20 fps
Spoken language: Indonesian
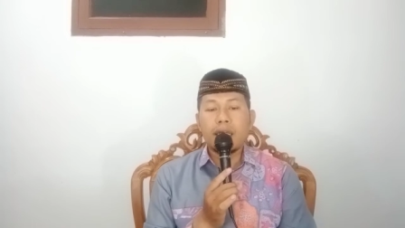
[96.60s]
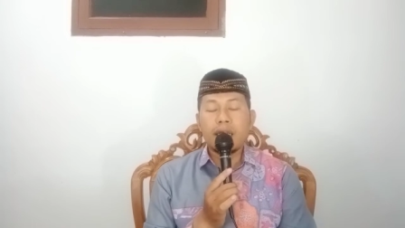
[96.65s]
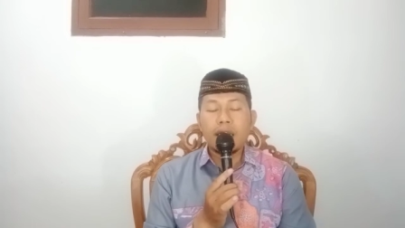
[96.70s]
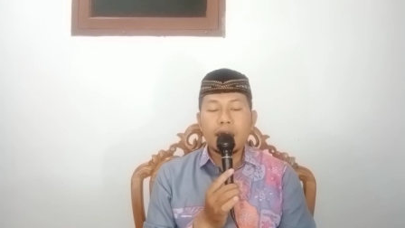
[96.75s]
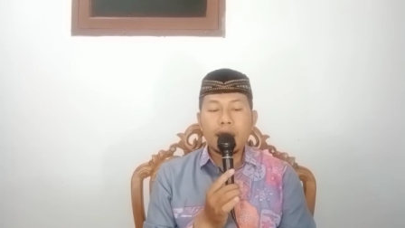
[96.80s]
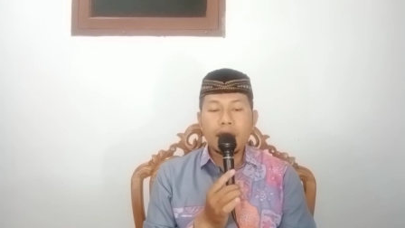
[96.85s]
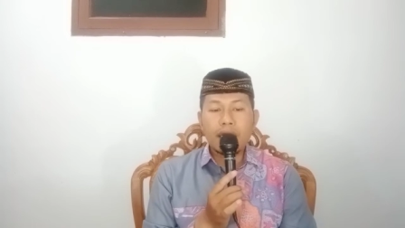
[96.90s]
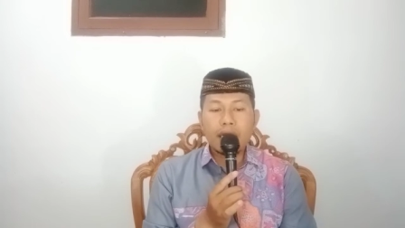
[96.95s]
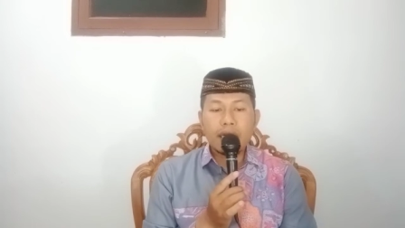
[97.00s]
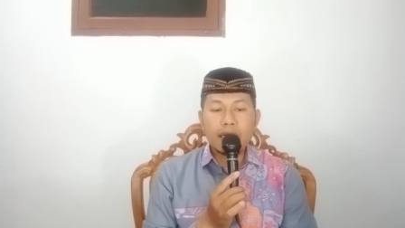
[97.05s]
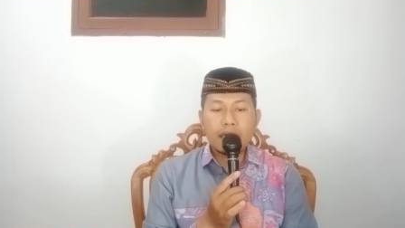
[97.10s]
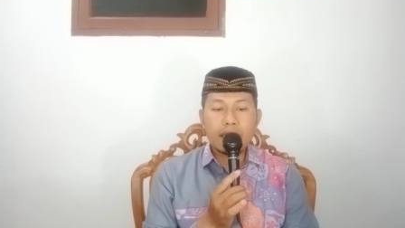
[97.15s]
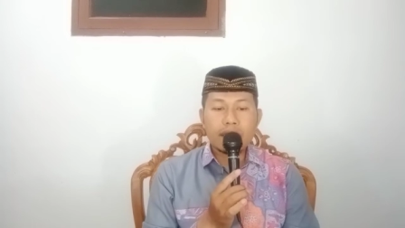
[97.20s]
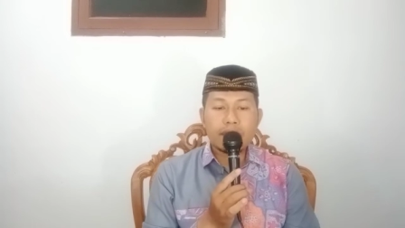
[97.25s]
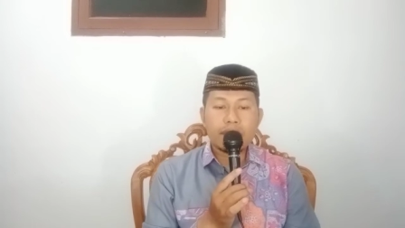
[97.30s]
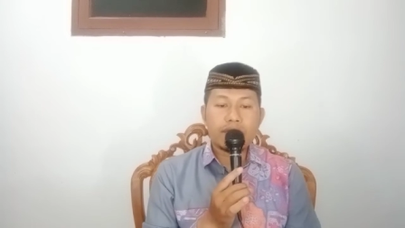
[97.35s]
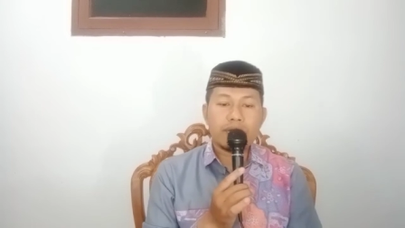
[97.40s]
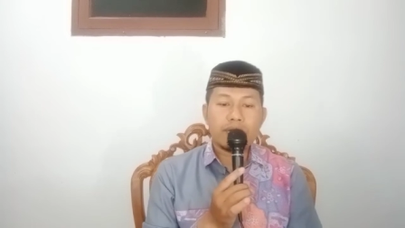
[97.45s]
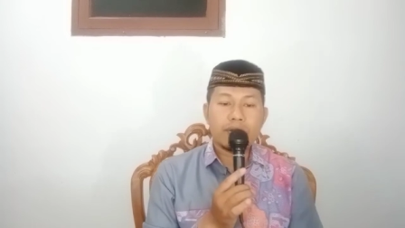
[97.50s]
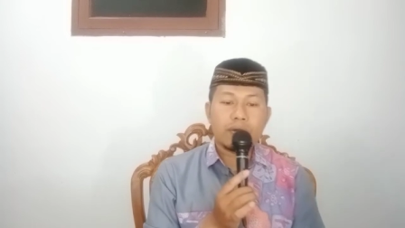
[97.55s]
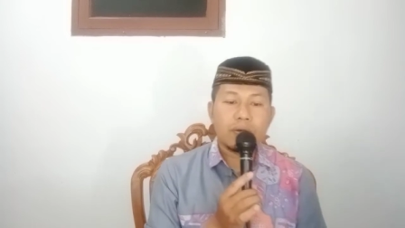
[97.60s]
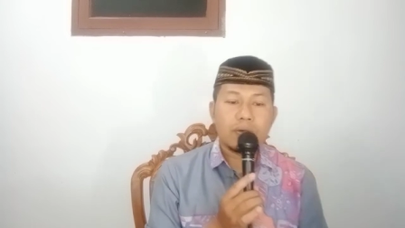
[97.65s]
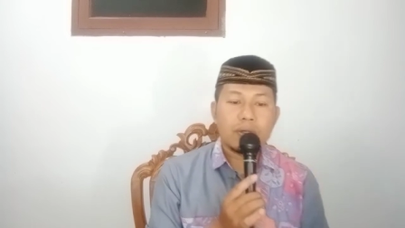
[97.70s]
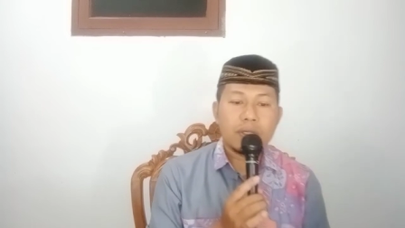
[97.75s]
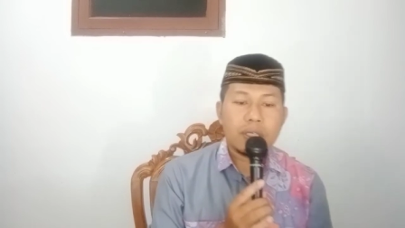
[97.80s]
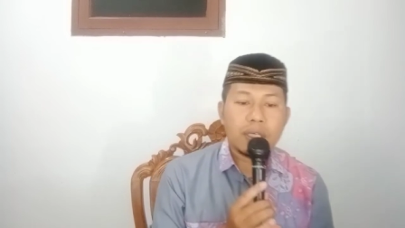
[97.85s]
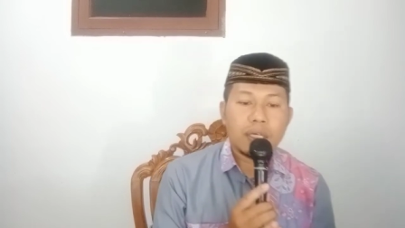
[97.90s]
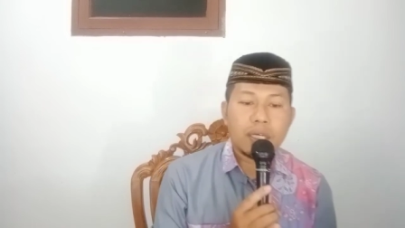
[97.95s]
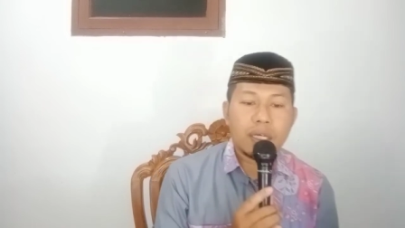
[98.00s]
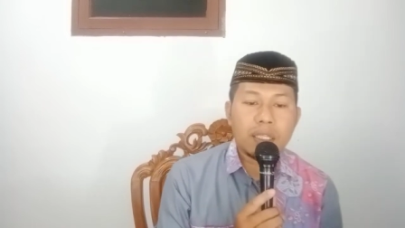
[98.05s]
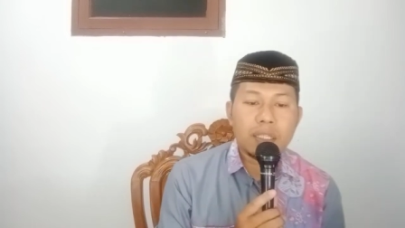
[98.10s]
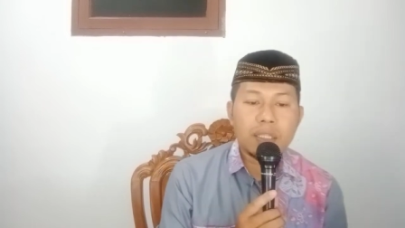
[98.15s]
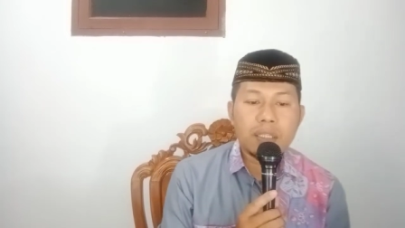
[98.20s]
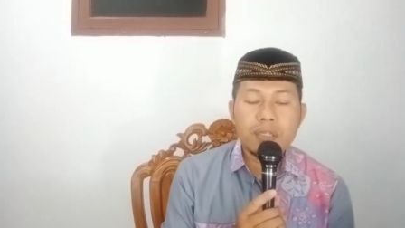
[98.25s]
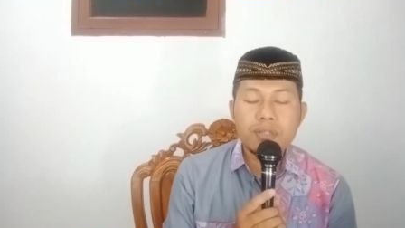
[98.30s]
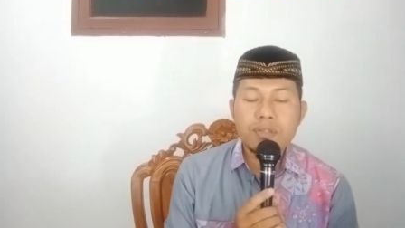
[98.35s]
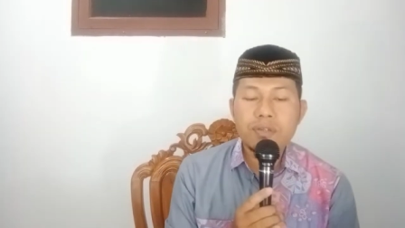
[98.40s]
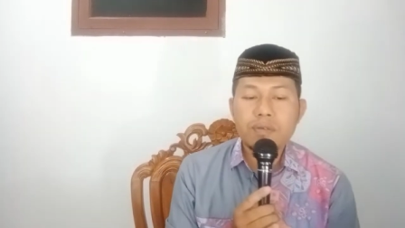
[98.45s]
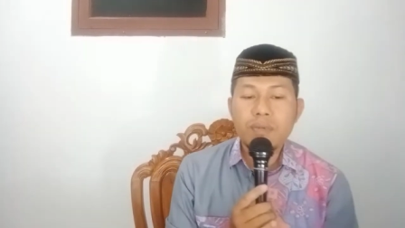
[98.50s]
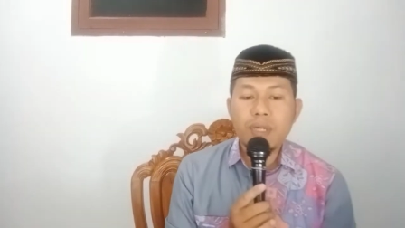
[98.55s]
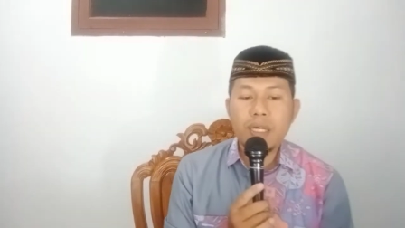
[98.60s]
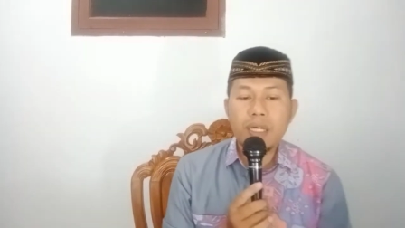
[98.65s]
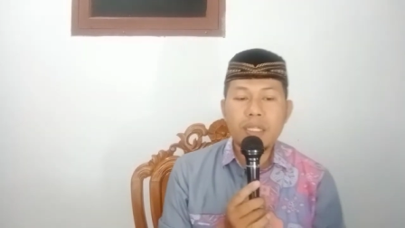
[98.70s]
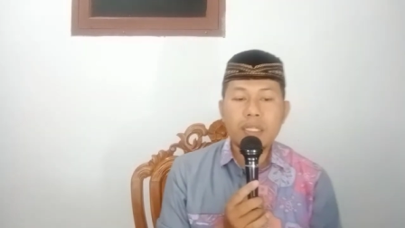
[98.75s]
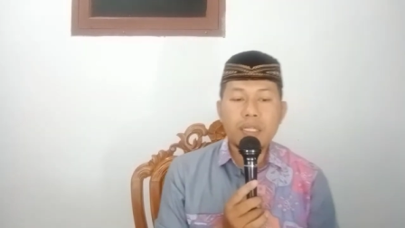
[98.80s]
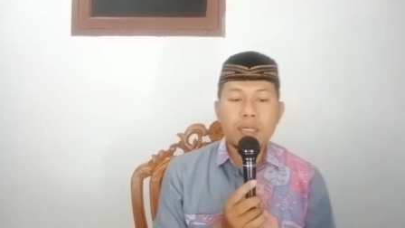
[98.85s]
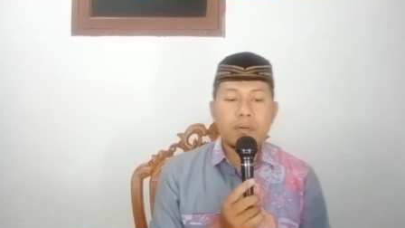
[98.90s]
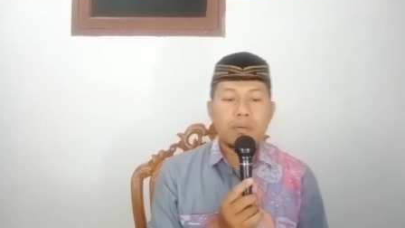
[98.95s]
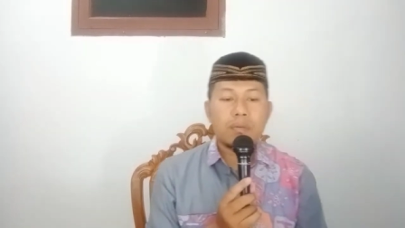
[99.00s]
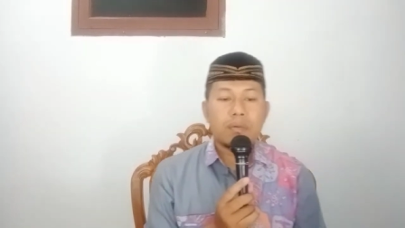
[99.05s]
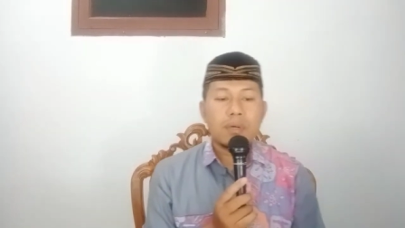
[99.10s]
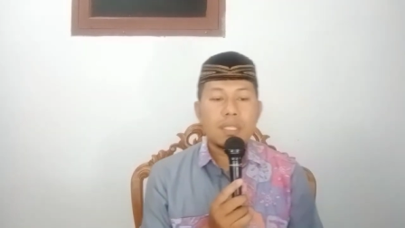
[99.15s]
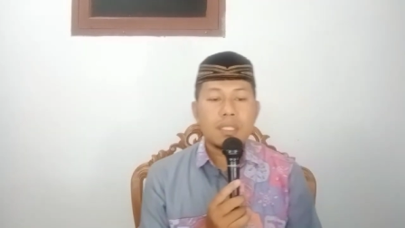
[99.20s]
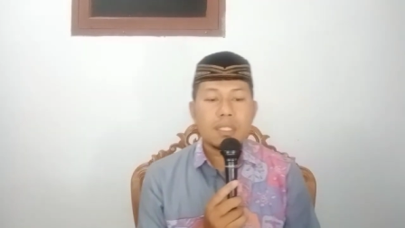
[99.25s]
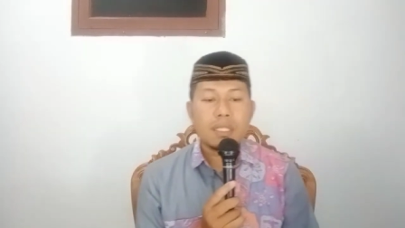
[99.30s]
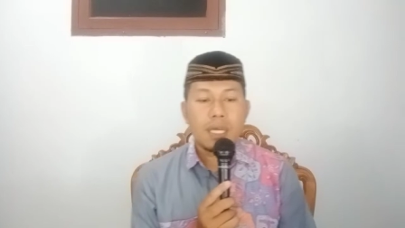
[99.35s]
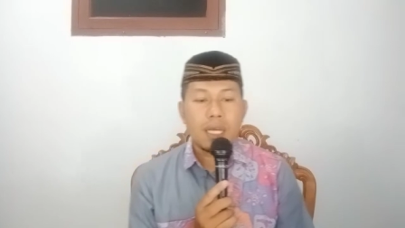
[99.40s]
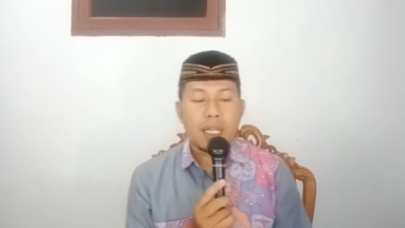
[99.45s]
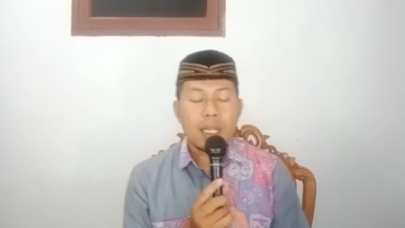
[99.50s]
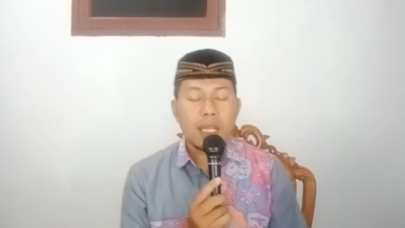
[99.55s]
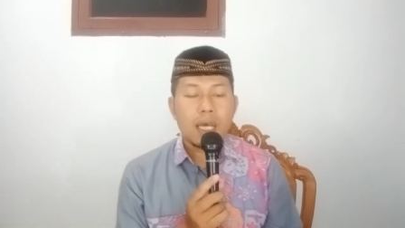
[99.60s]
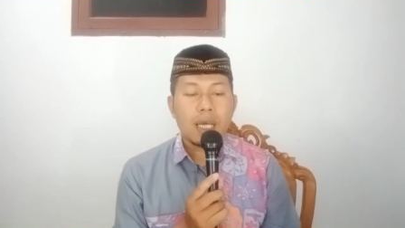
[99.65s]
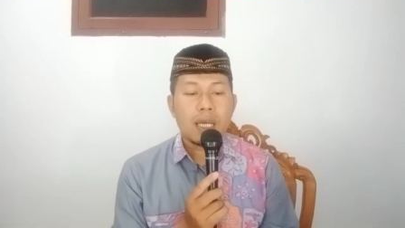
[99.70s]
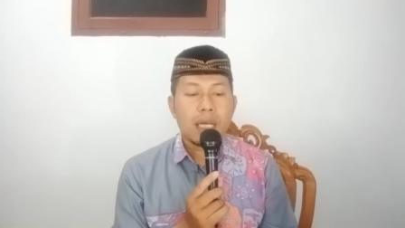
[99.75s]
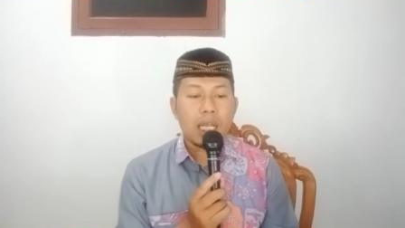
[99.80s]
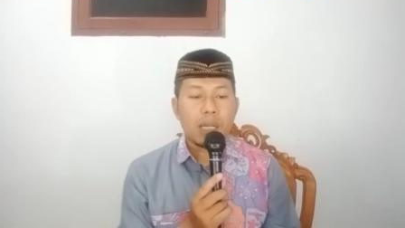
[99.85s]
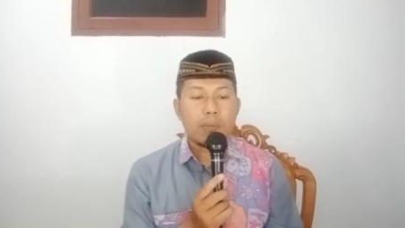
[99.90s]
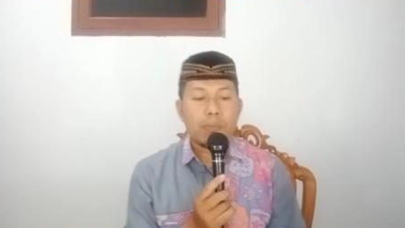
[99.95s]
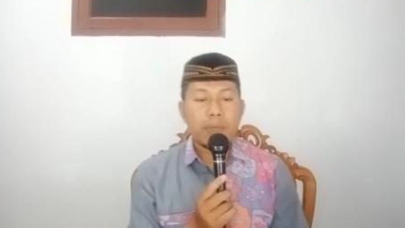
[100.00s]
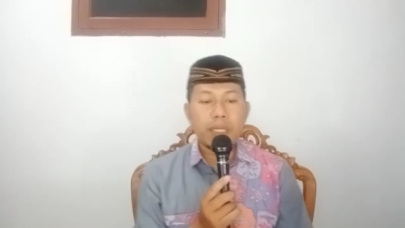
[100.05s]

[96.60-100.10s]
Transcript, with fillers: karena sesungguhnya Allah Subhanahu wa taala akan